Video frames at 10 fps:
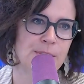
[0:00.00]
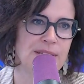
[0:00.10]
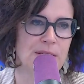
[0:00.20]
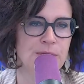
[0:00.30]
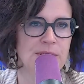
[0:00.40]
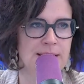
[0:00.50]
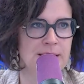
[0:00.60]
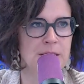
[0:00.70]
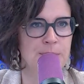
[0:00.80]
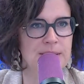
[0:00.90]
bah, c'est
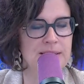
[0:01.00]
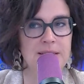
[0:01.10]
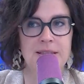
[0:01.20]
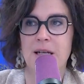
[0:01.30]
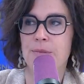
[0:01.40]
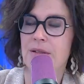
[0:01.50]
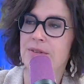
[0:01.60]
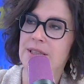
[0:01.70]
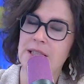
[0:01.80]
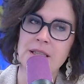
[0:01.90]
fantastique parce que c'est une très belle
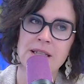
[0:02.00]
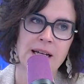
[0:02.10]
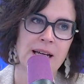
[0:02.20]
vitrine.